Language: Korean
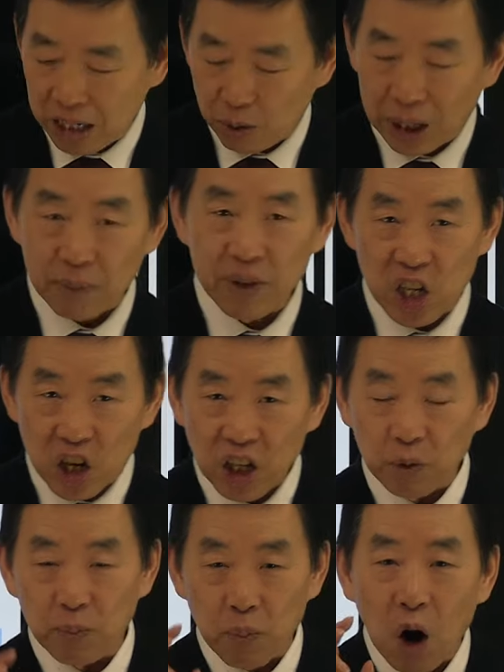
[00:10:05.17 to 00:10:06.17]
왜냐하면
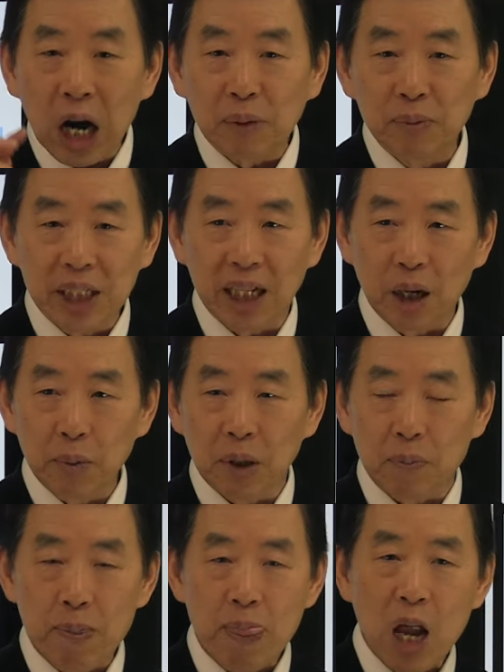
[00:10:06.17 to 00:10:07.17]
이건 뭐가
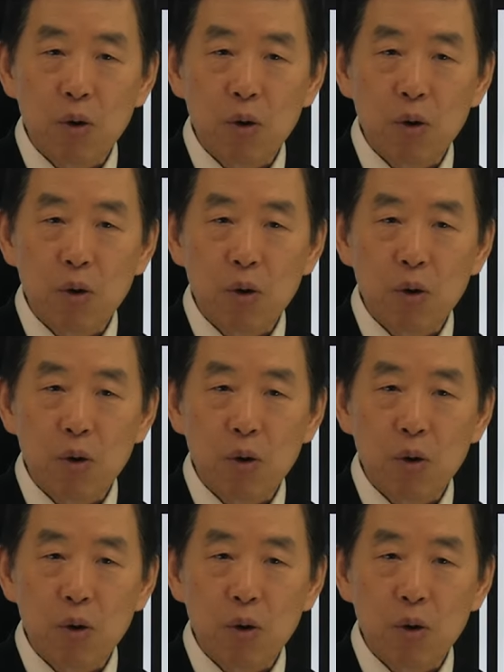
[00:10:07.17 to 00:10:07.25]
문제냐면